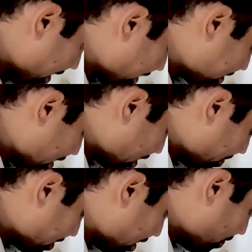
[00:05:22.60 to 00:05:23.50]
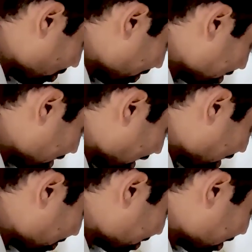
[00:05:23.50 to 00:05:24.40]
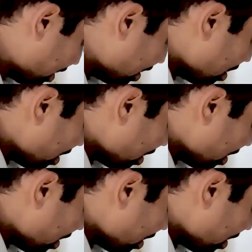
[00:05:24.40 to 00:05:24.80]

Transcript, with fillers: बारह साल का बच्चा है वो भी इसे आराम से